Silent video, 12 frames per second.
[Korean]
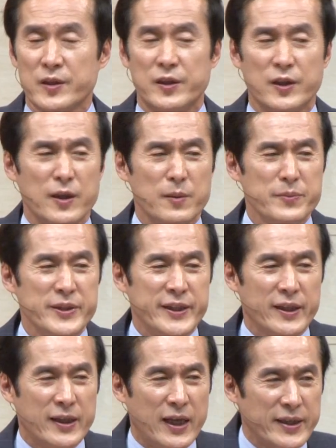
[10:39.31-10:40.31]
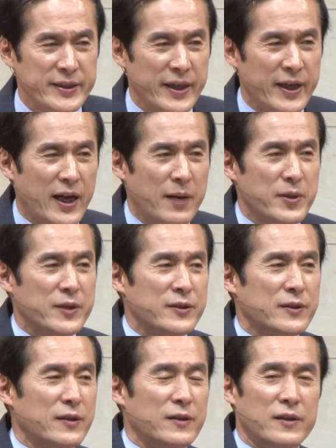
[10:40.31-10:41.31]
금식까지
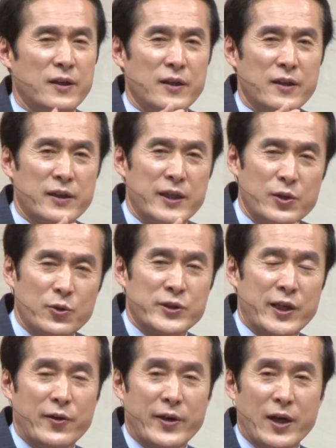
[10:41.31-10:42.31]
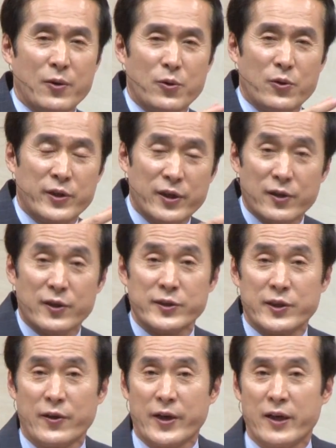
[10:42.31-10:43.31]
해가면서 기도 생활하고 경건
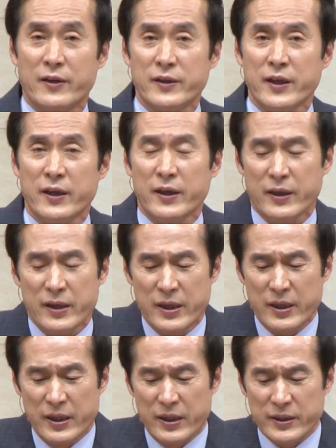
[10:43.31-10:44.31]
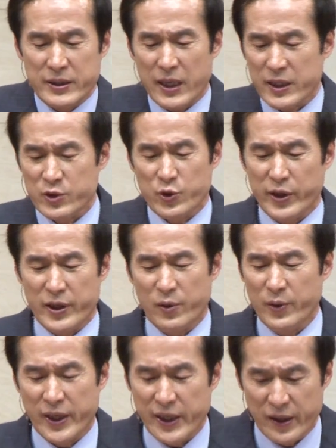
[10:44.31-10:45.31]
생활하는데 자기
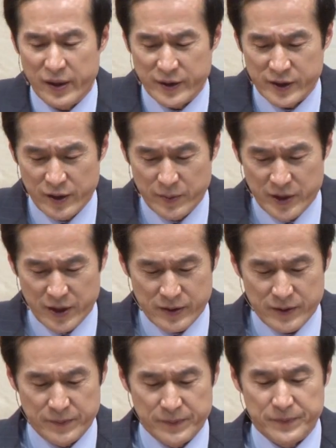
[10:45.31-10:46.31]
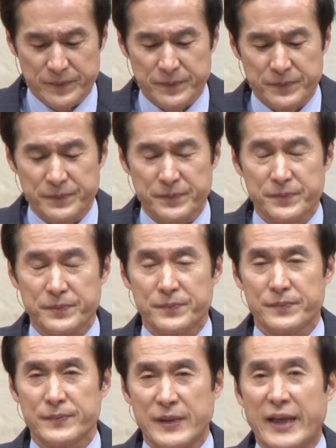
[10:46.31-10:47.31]
죄를 회개하는 것은 없었어.
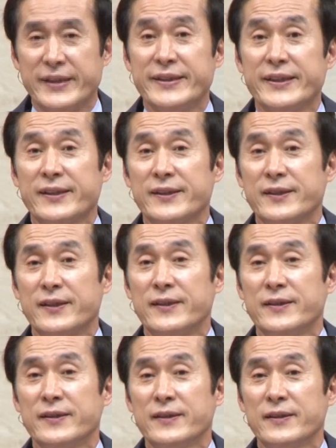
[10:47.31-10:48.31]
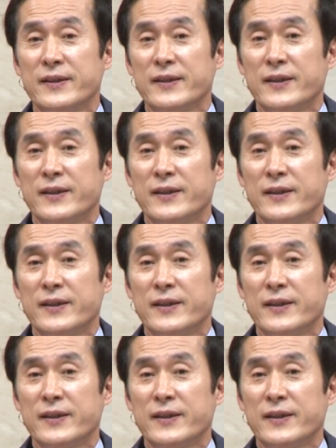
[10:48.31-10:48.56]
단지 그들은